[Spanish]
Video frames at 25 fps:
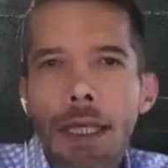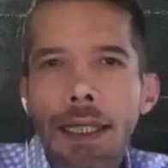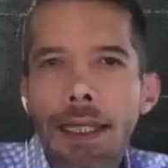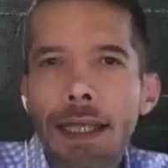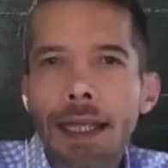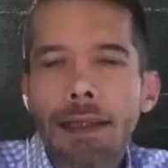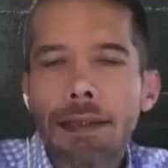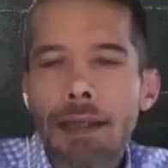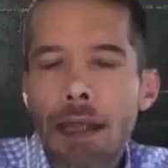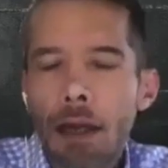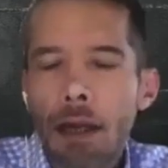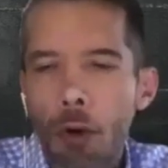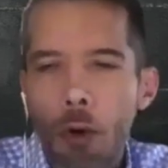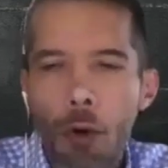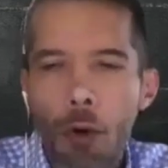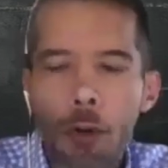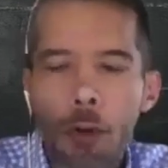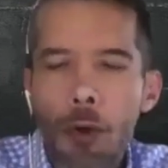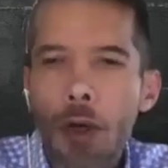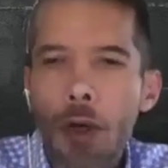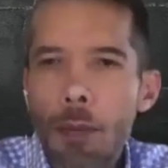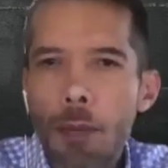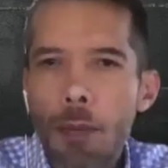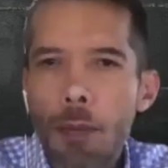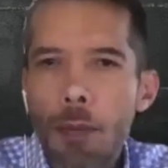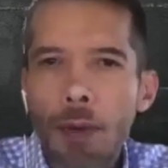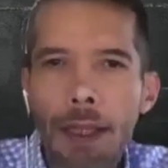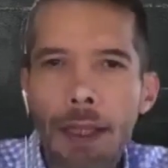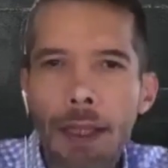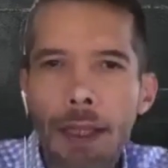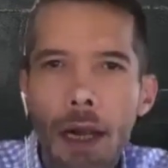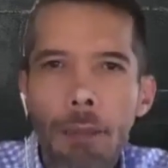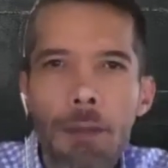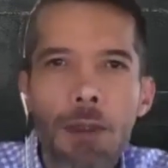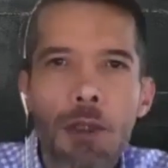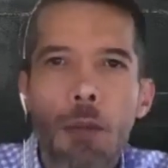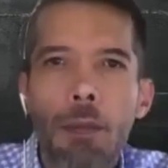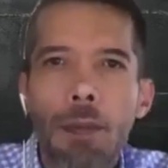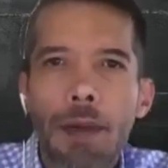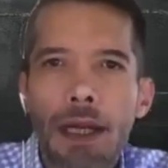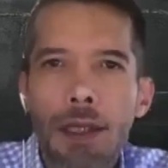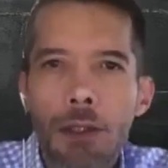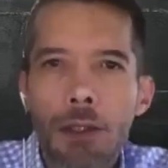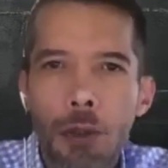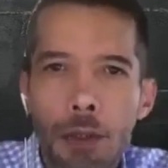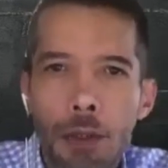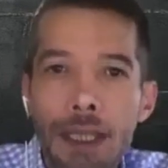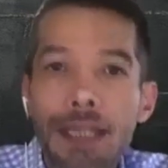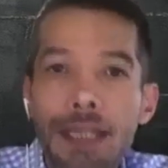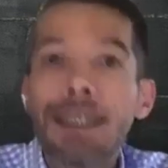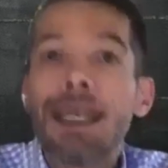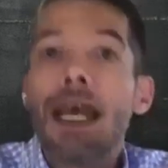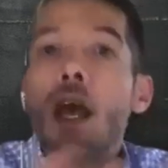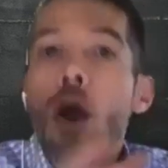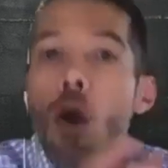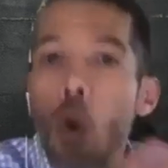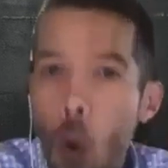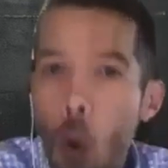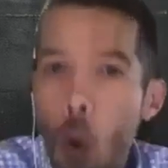y desarrollo que pueden tener mis operaciones